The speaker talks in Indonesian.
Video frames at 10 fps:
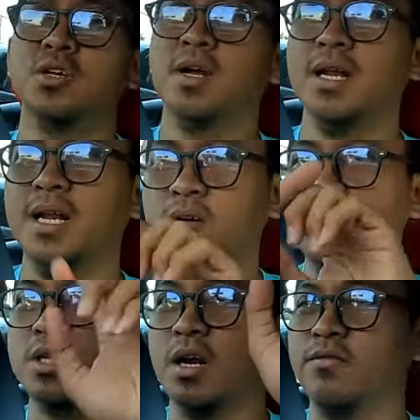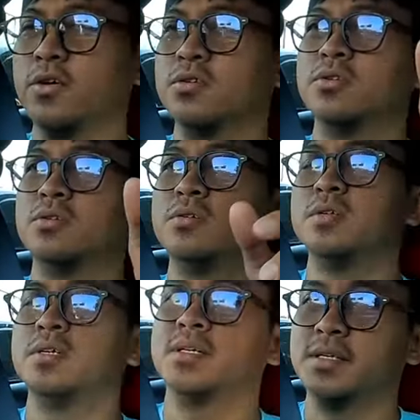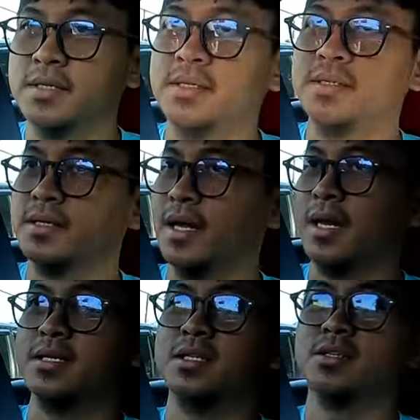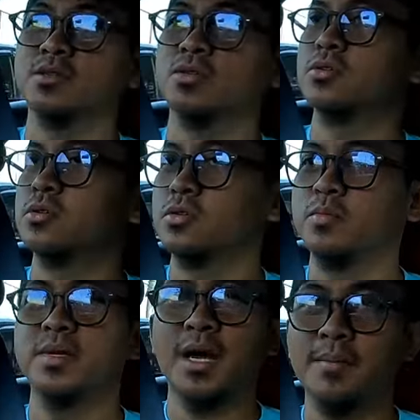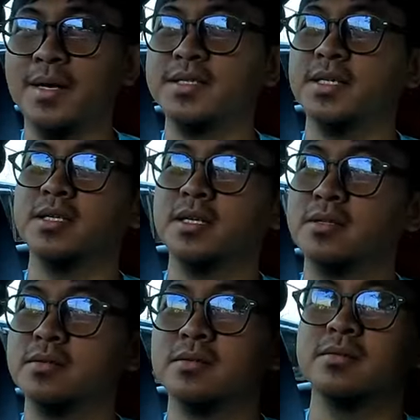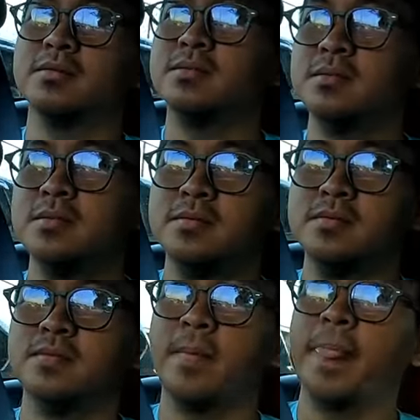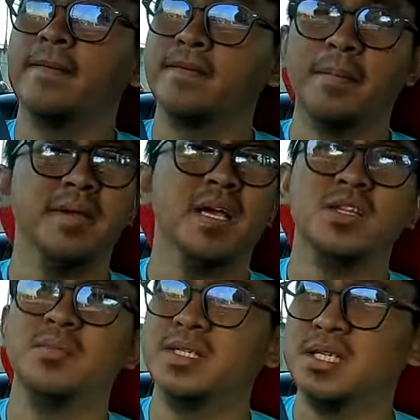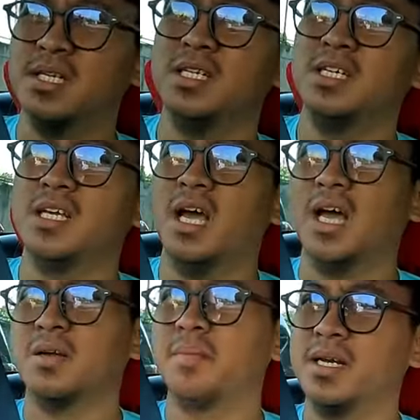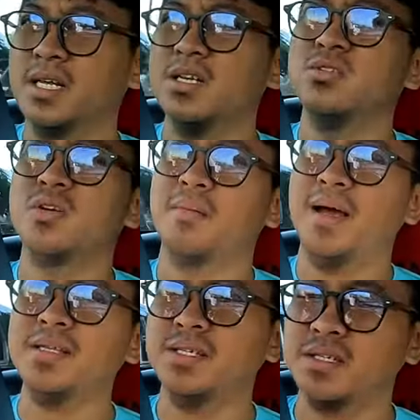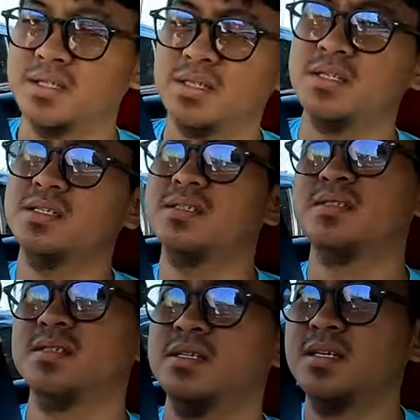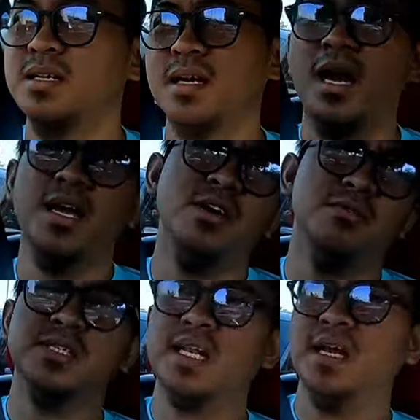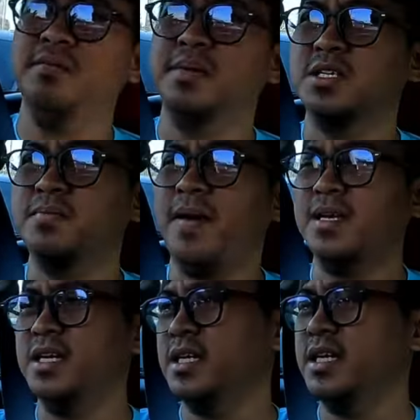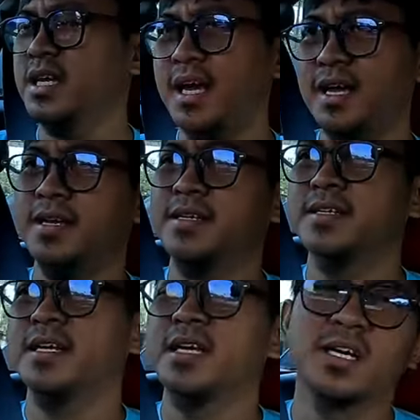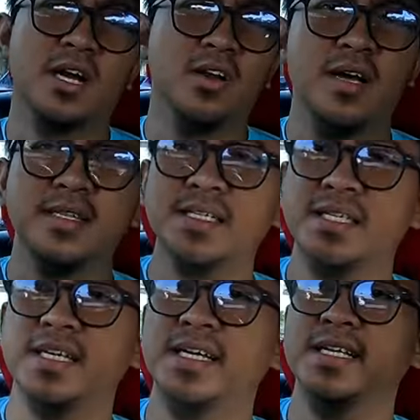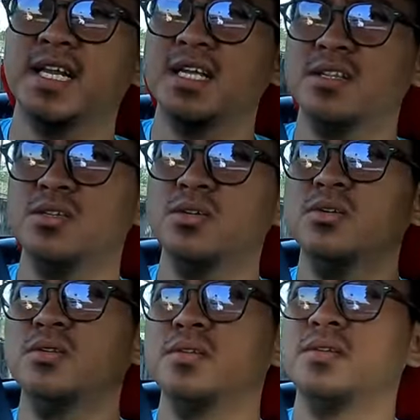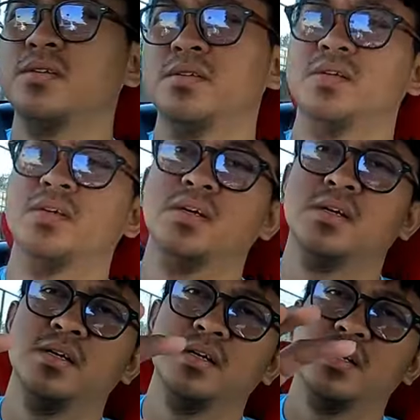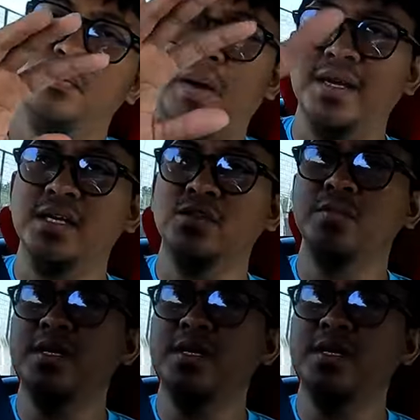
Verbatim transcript: jeruk kan ada kontraflow tuh nah di situ biang macetnya tuh tapi nggak tahu biasanya di arah Ben Hill juga macet sih ayo wis lah masih pagi ini ya kalau kata Cing Indra tuh pagi itu